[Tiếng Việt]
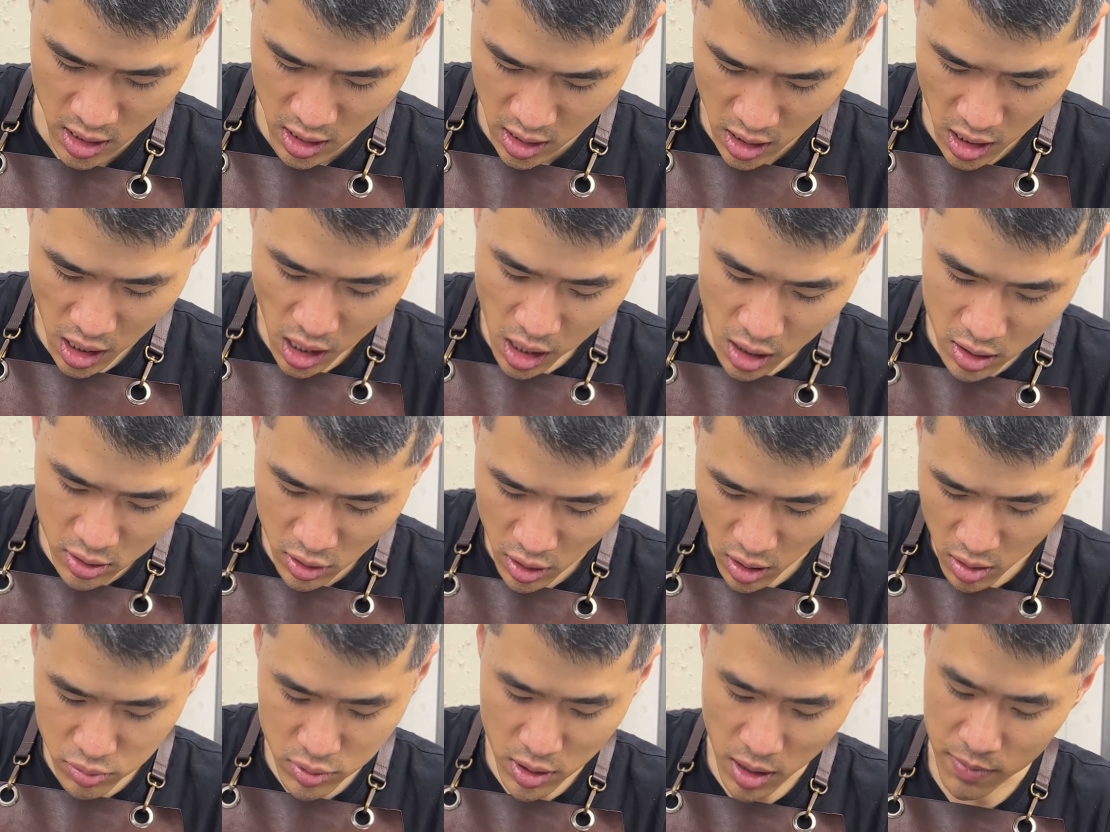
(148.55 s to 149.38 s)
hiểu không nó
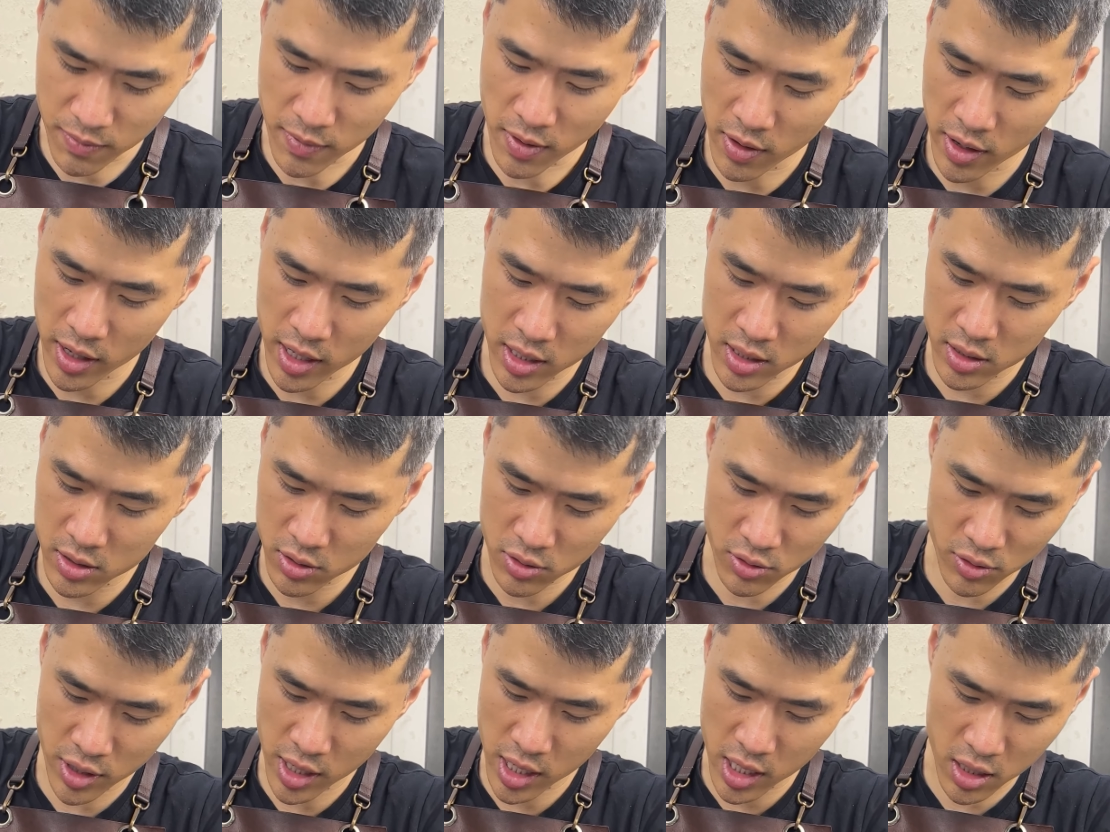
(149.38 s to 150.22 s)
không thấm vào hết
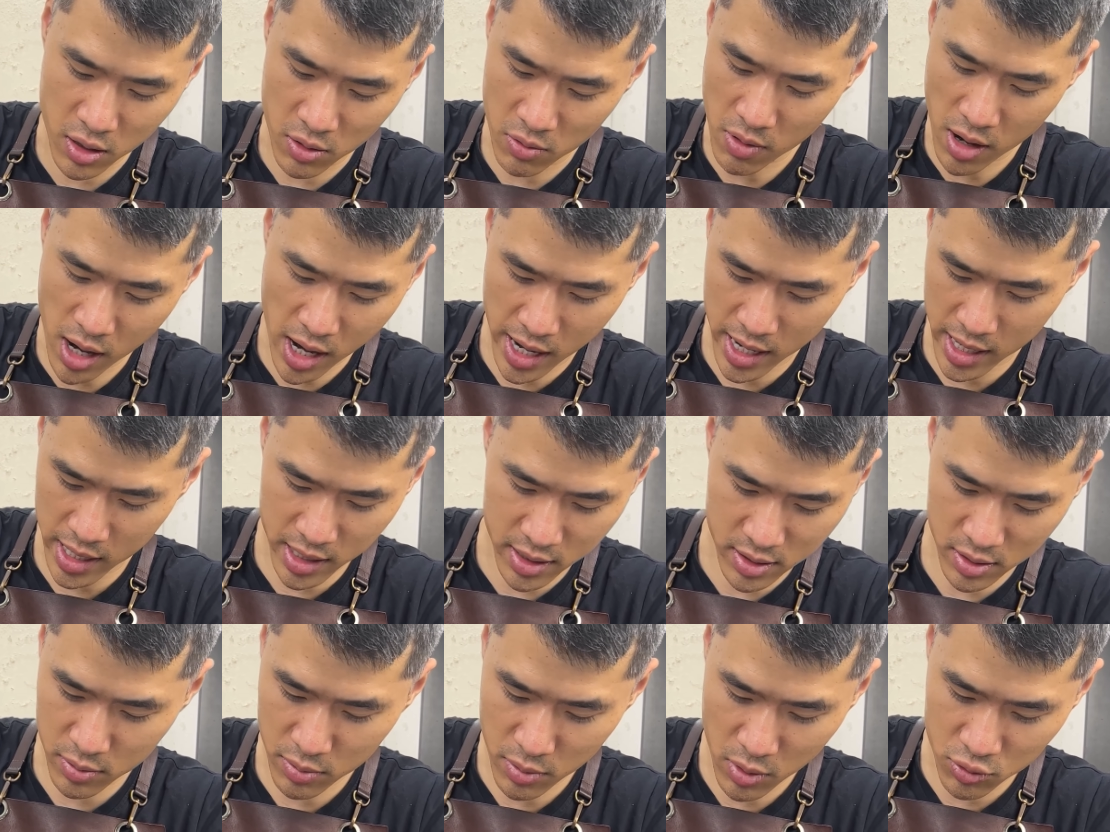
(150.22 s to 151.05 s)
nó đẩy ra ngoài
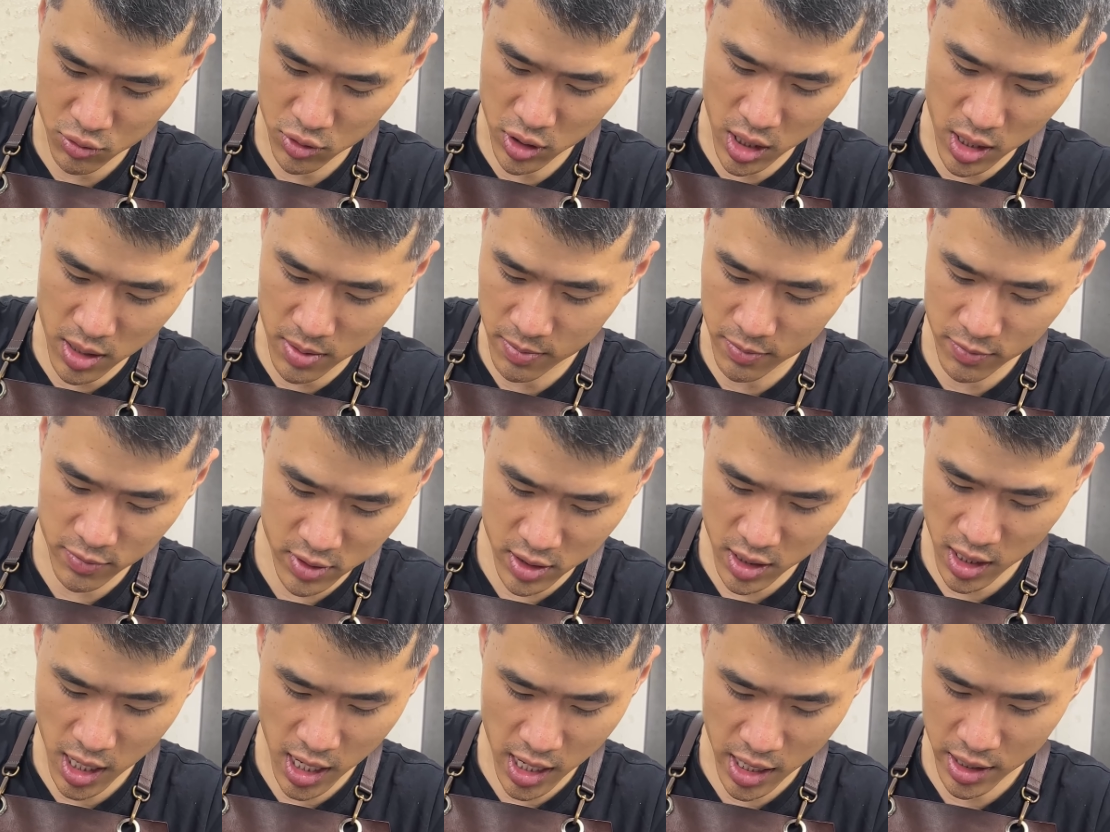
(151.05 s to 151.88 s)
nó màu tím
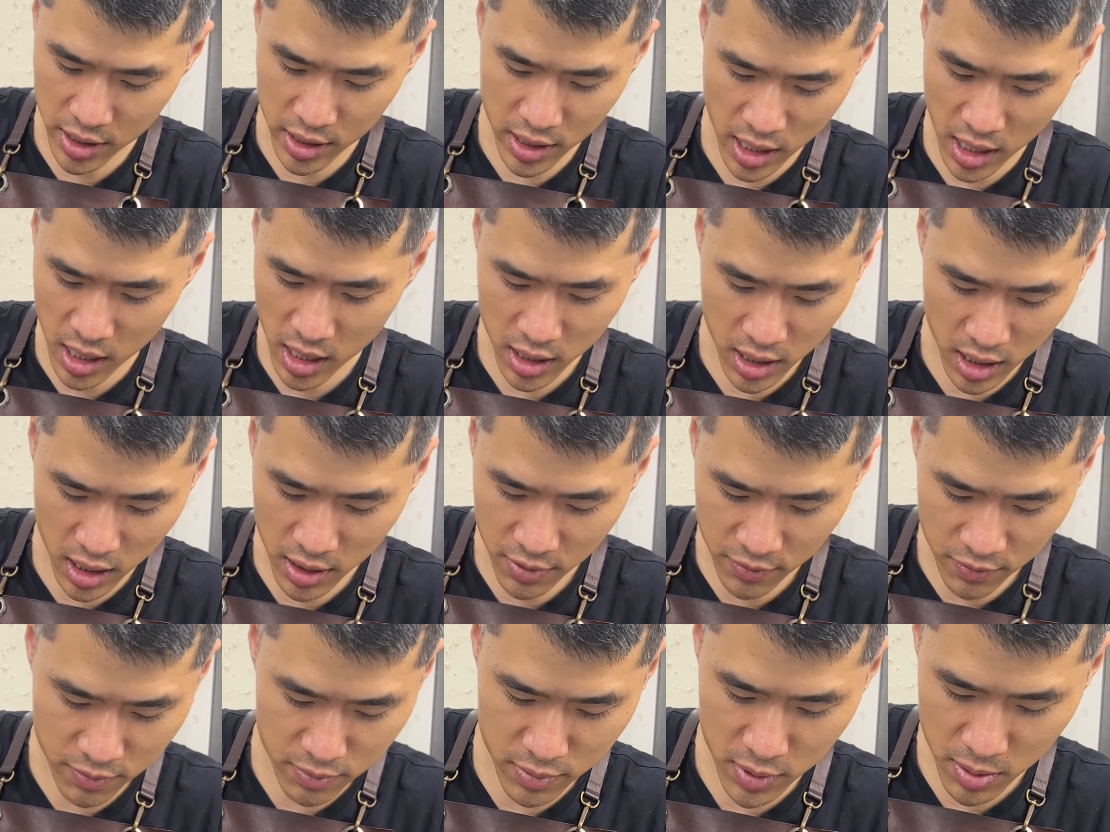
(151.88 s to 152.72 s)
thứ hai đấy là cái lớp
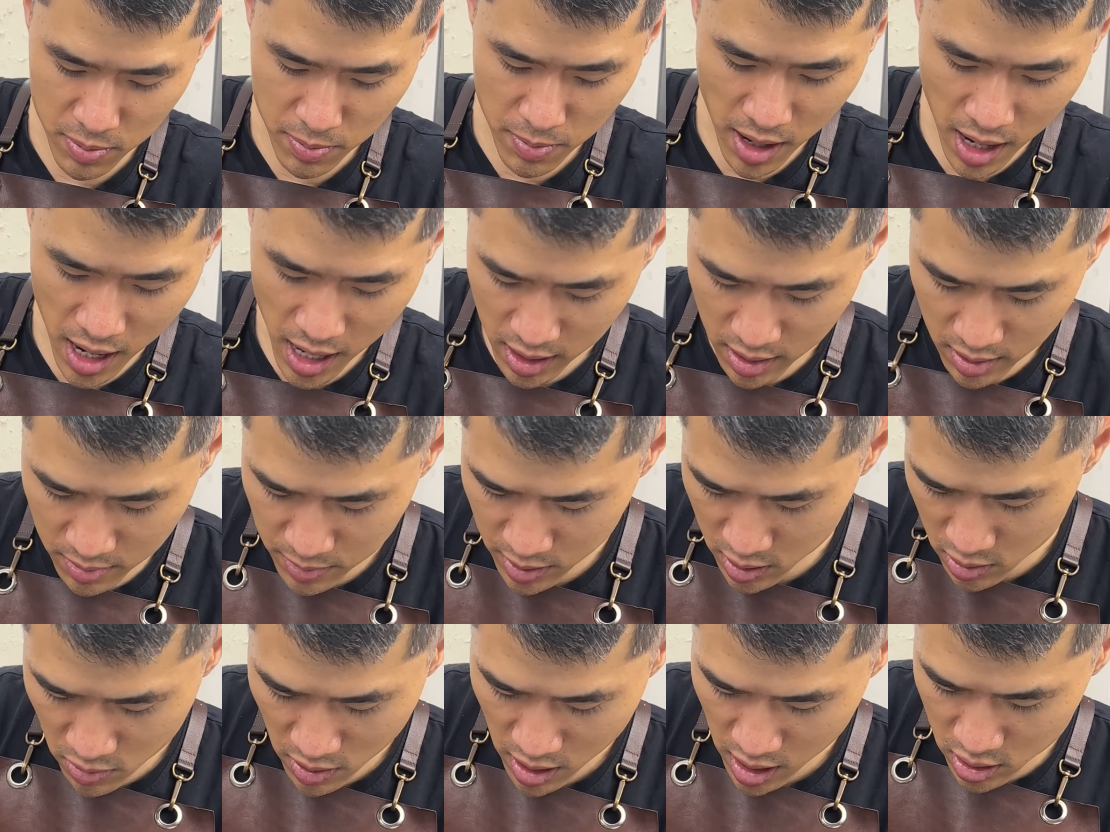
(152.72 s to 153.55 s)
lớp màng
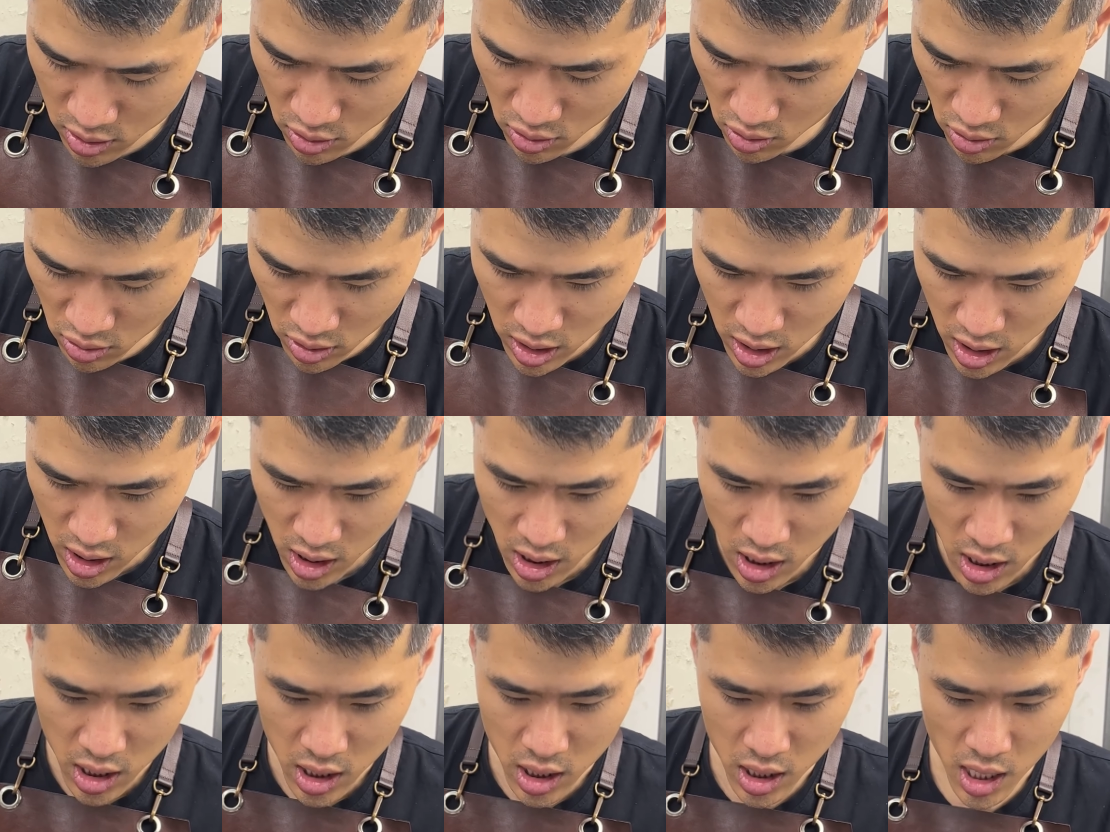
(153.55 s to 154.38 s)
bên ngoài thôi
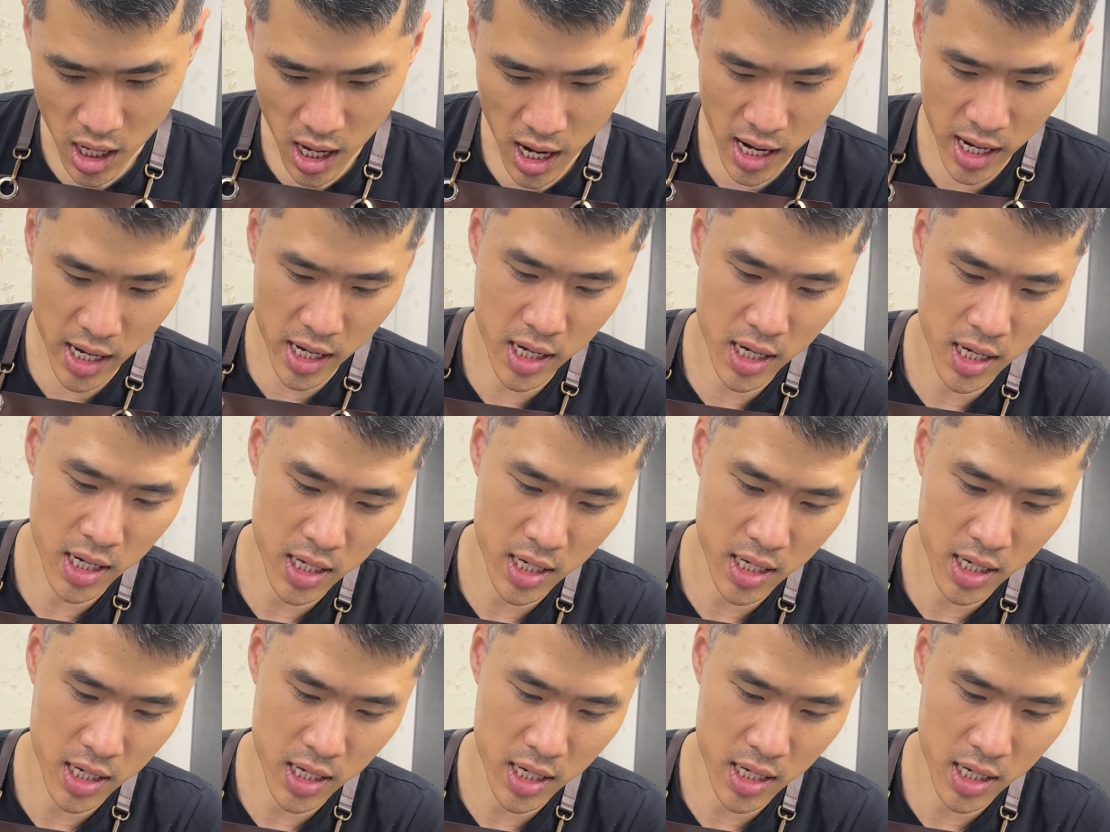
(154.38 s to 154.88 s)
này